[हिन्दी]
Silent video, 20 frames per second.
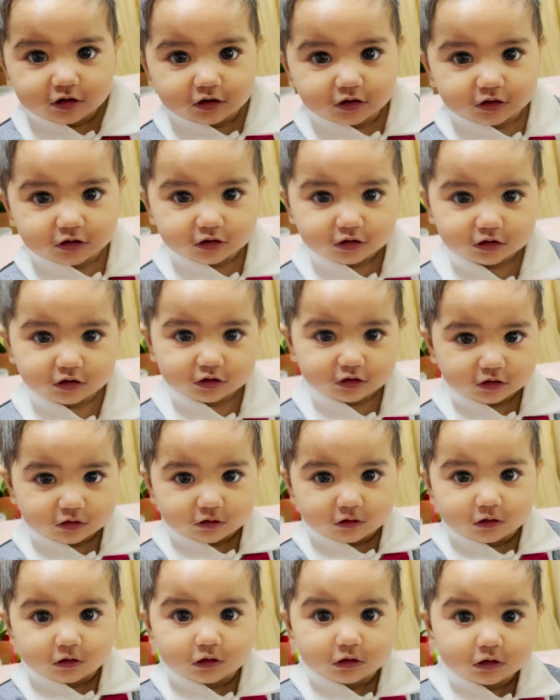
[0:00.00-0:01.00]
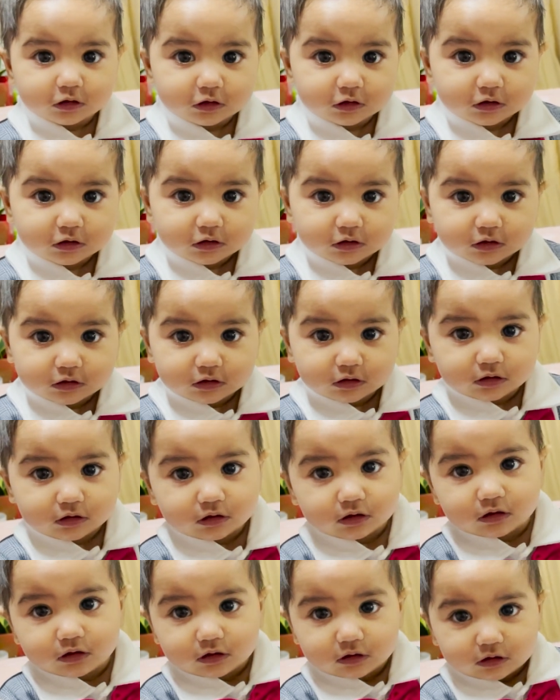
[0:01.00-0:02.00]
हो गई गुड मॉर्निंग
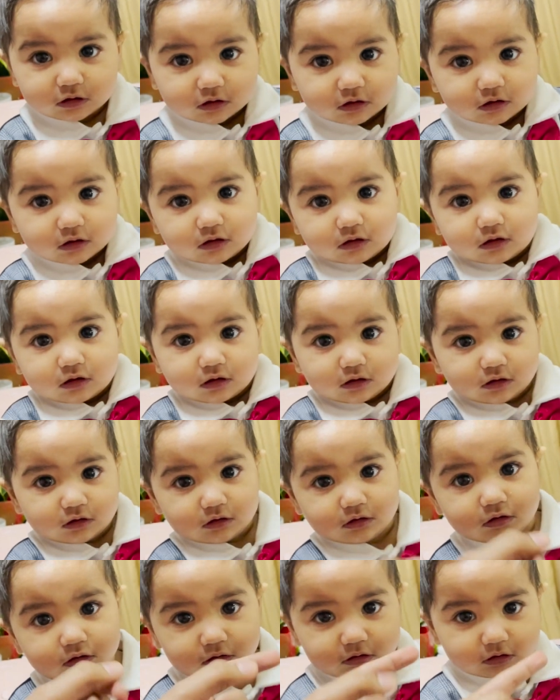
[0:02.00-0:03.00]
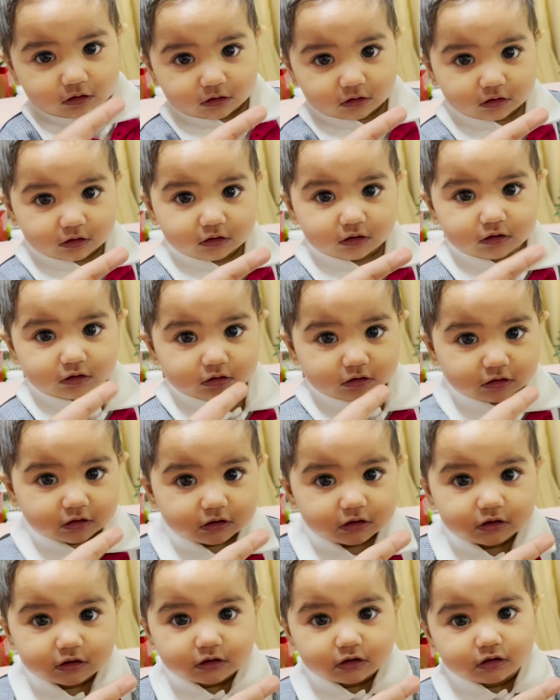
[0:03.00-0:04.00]
कौन सी वाली गुड मॉर्निंग है फर्स्ट
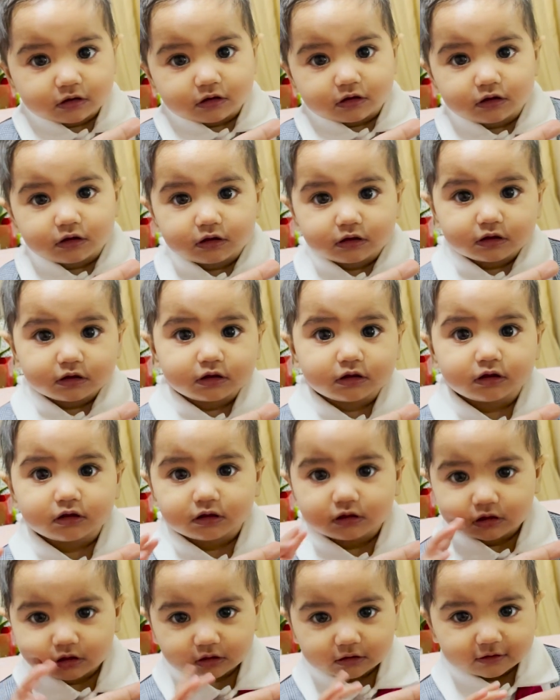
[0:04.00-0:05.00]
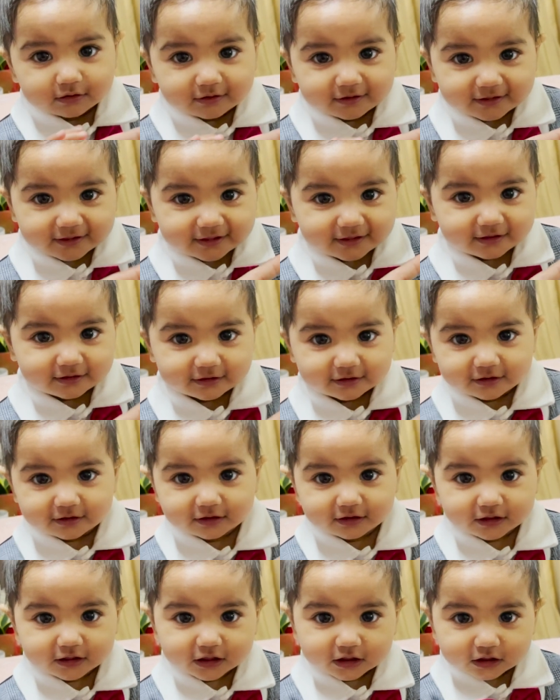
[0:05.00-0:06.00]
सेकंड
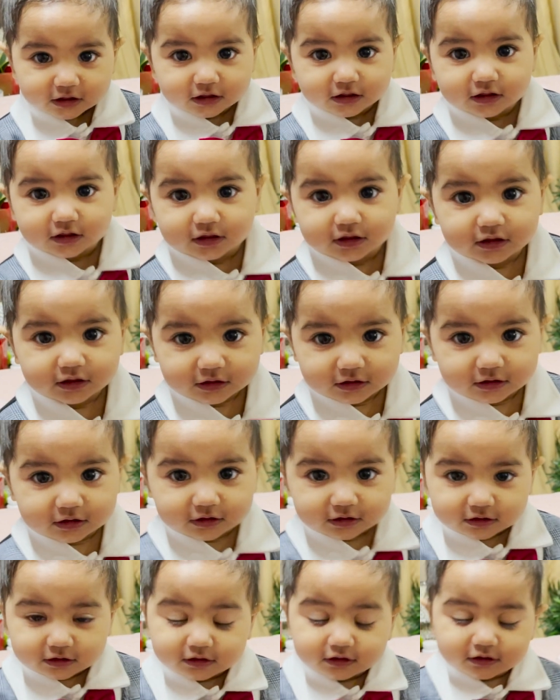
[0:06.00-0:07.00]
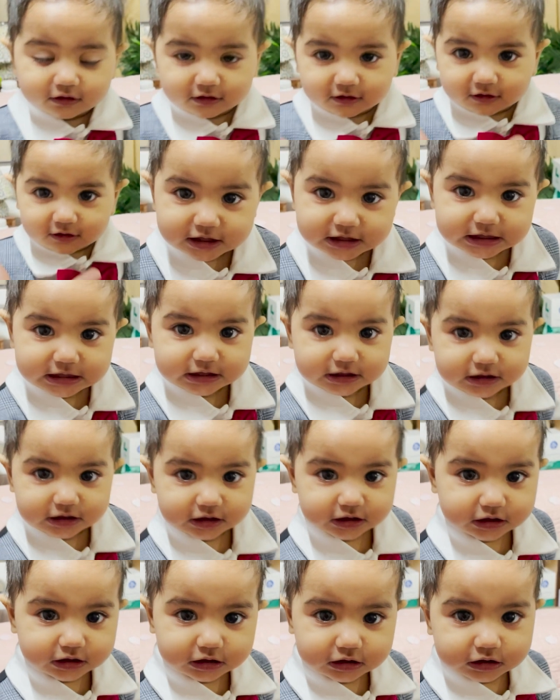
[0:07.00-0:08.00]
सेकंड आज तो
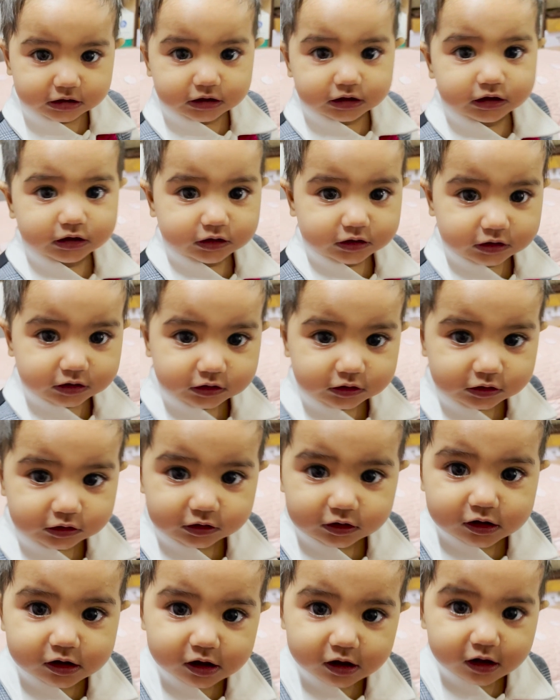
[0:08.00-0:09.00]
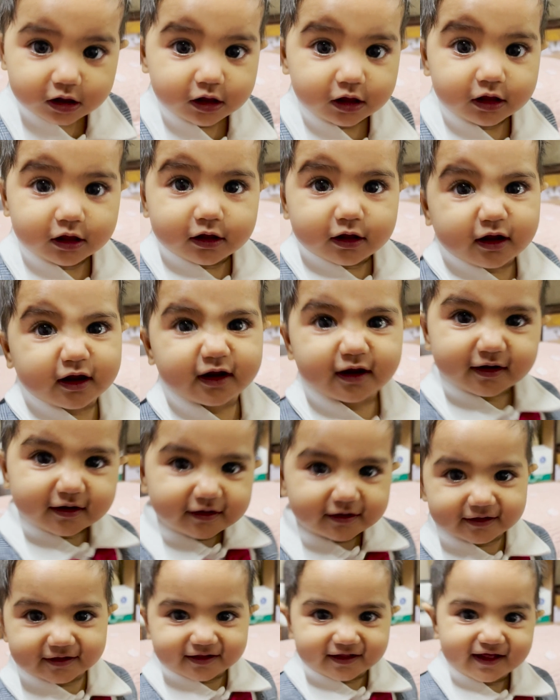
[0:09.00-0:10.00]
बर्थडे है आपका
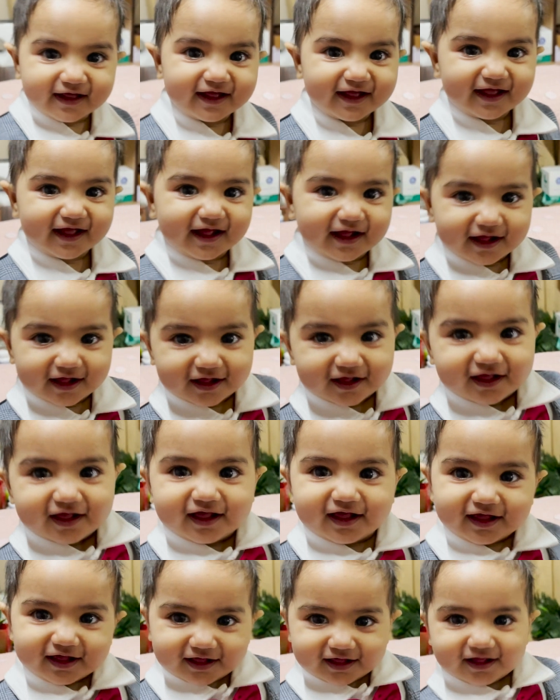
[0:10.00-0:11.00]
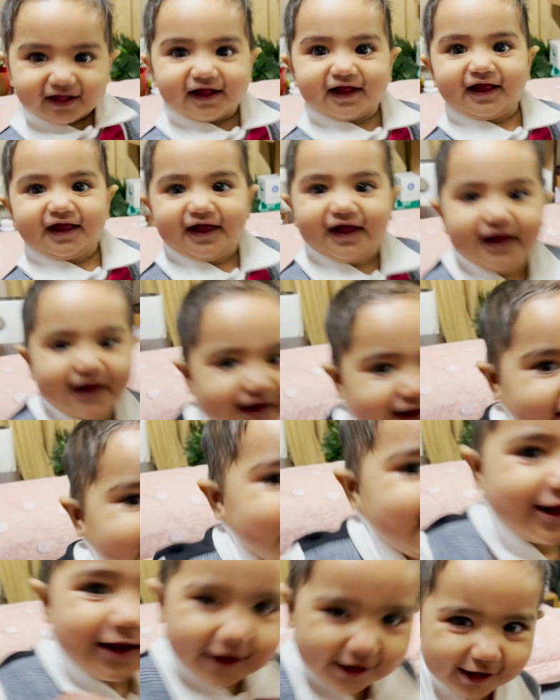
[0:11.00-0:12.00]
हैप्पी बर्थडे
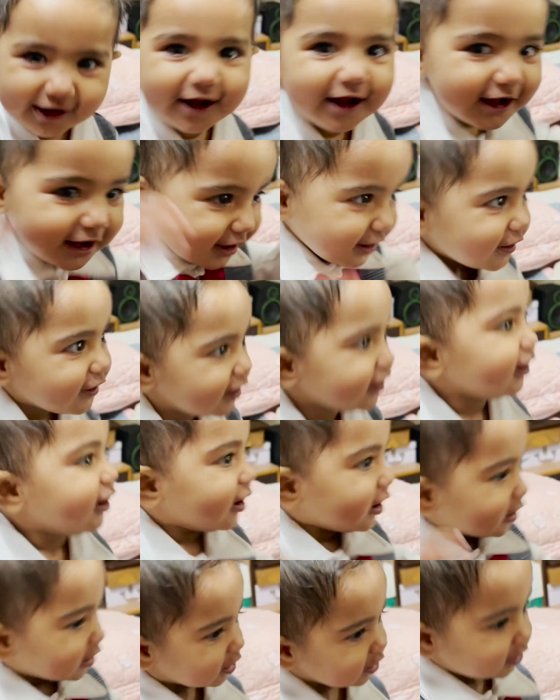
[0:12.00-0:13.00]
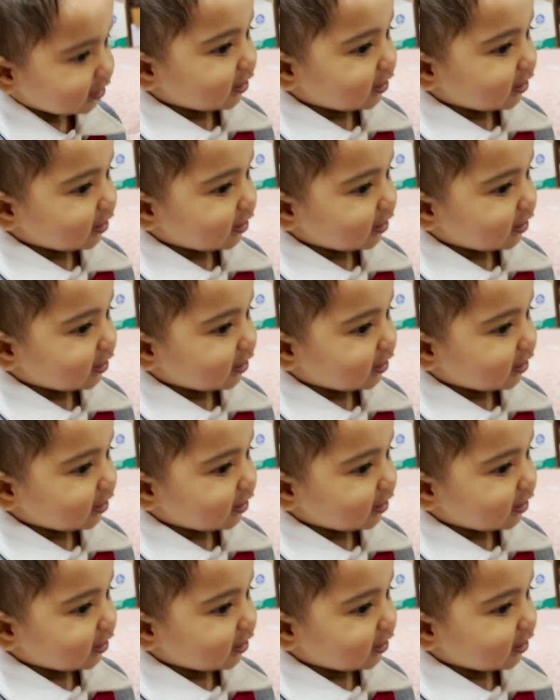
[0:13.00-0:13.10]
हैप्पी बर्थडे